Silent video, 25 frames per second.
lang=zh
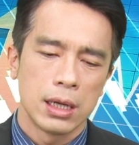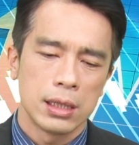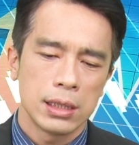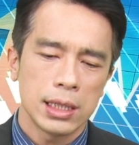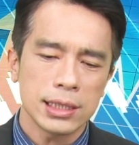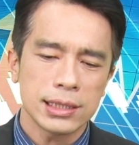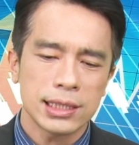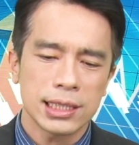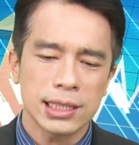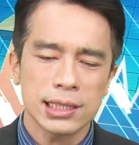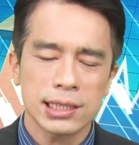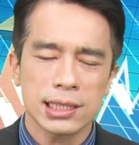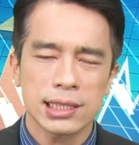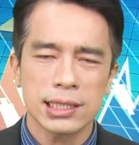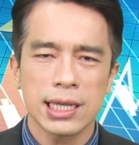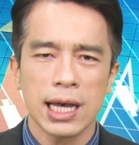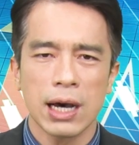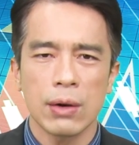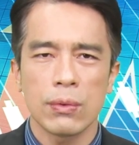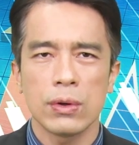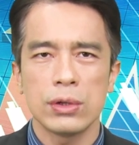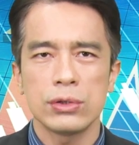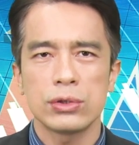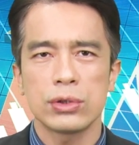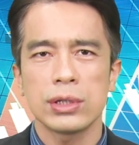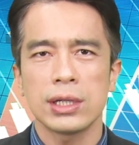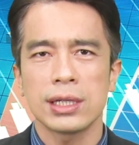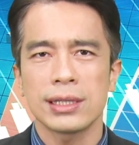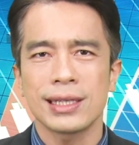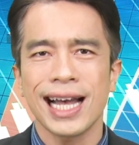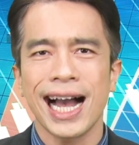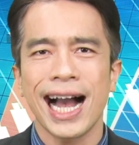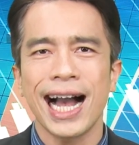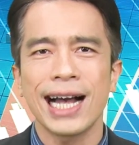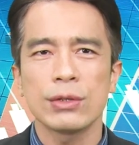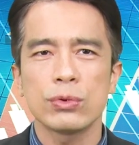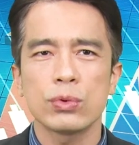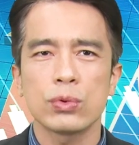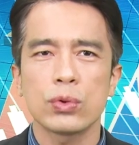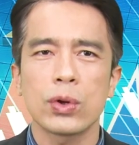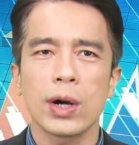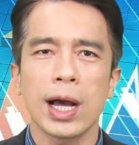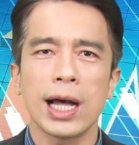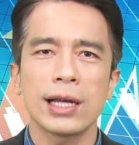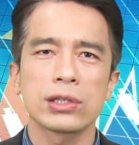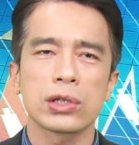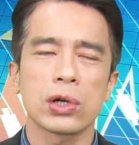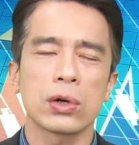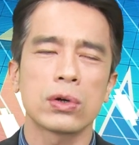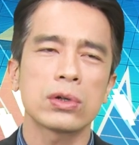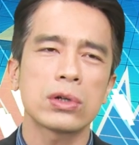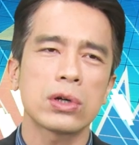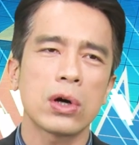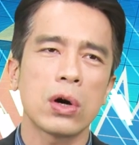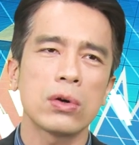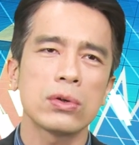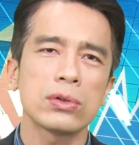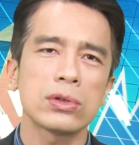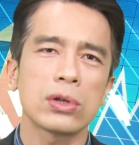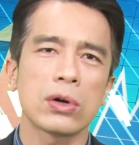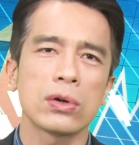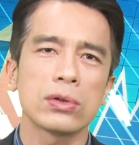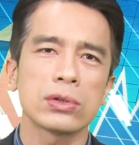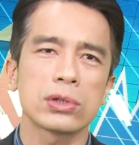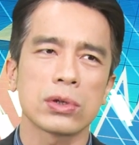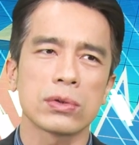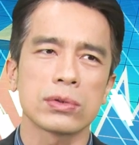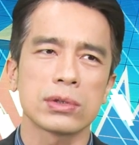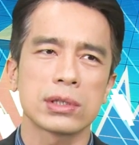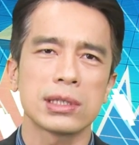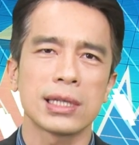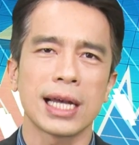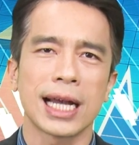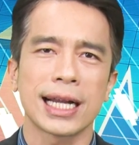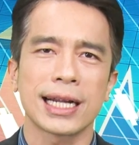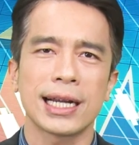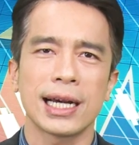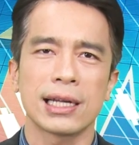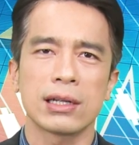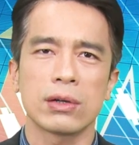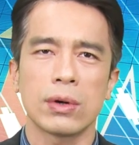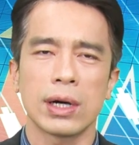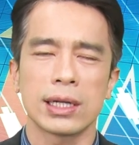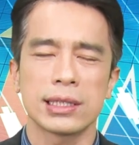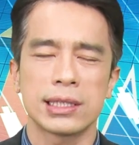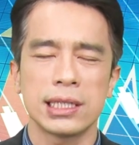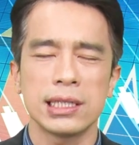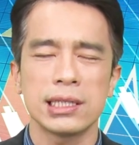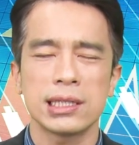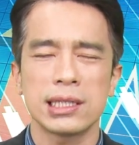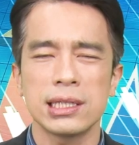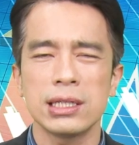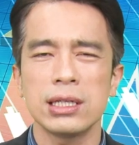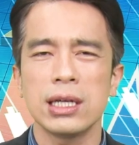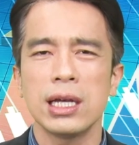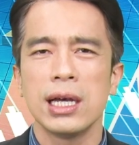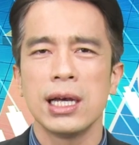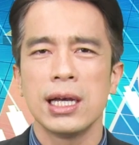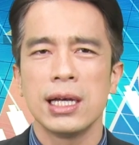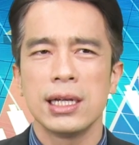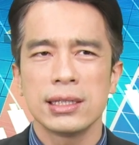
那其实啊，我觉得大家如果要从空头走势来看的话，其实。